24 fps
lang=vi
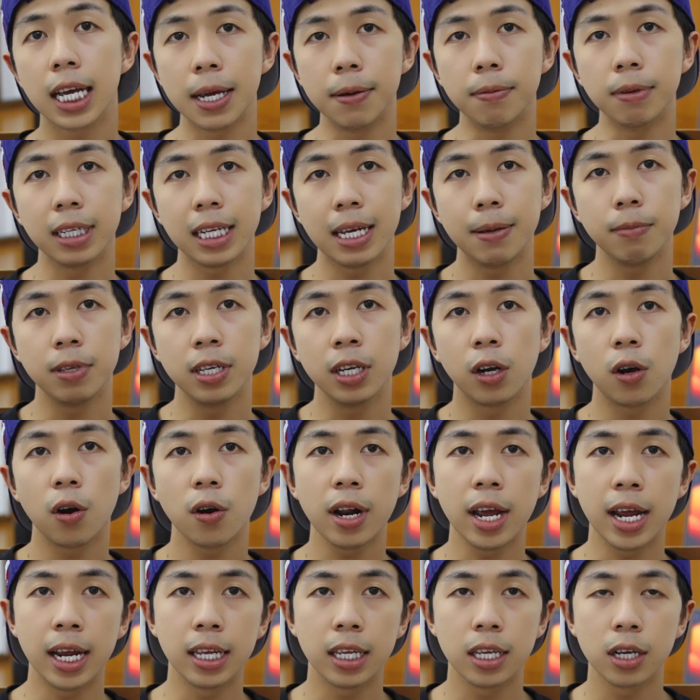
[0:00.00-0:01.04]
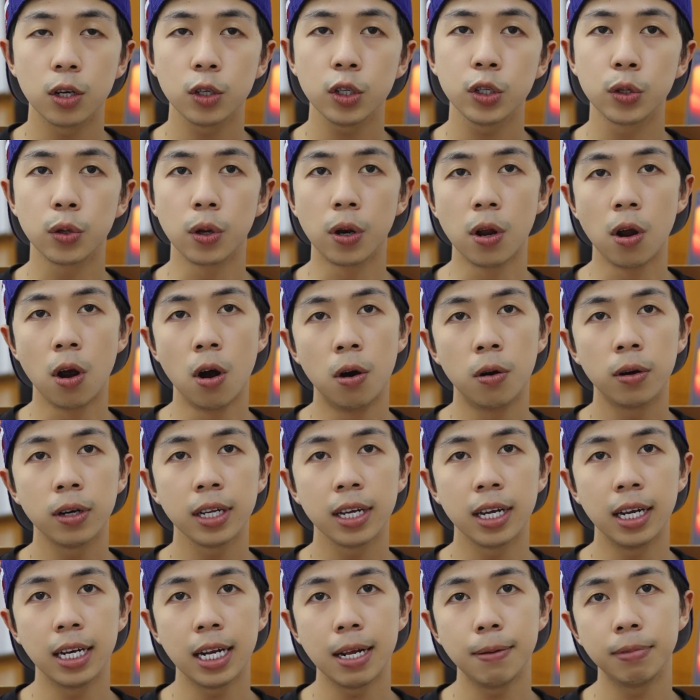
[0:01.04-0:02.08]
khi mà anh em chưa có đèn chưa có studio
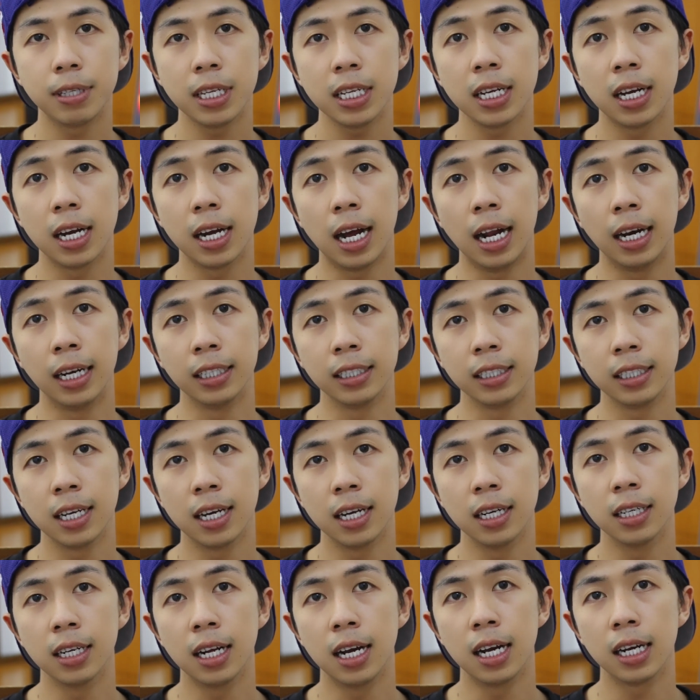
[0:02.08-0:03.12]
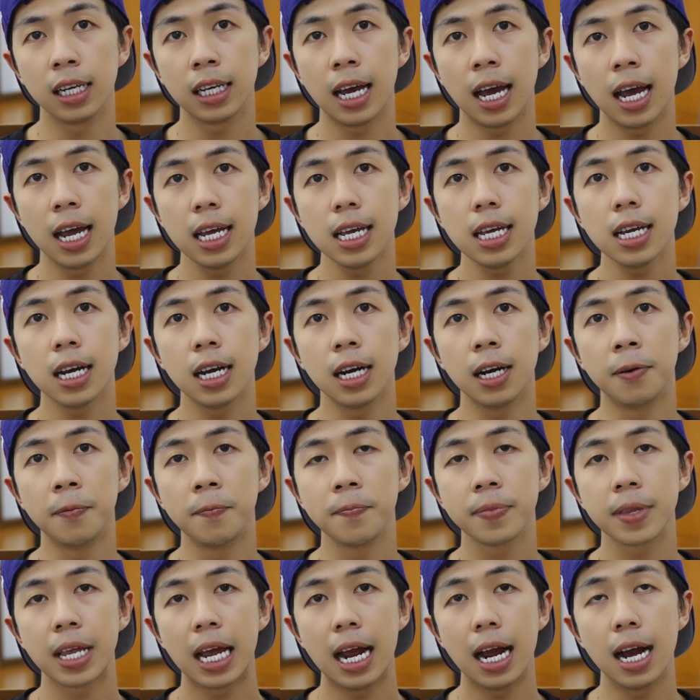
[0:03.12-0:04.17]
thì anh em sẽ thực hành trên cái
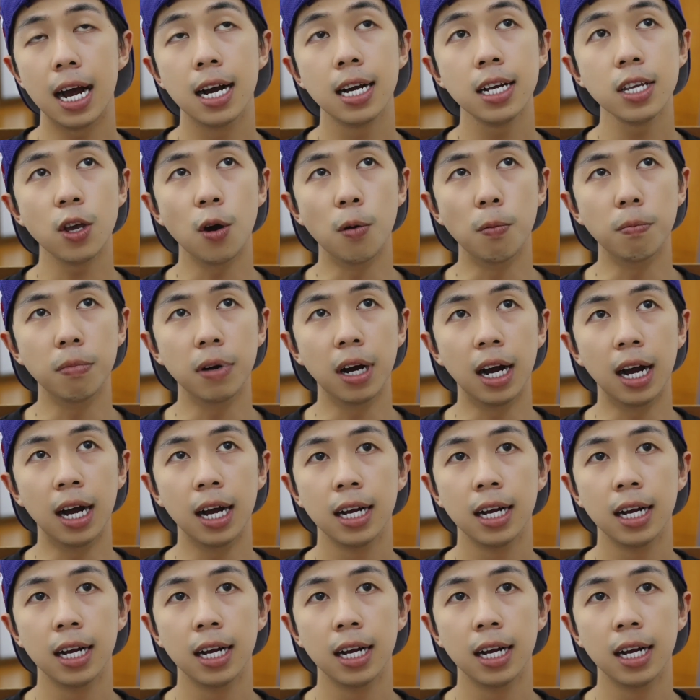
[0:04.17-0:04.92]
ứng dụng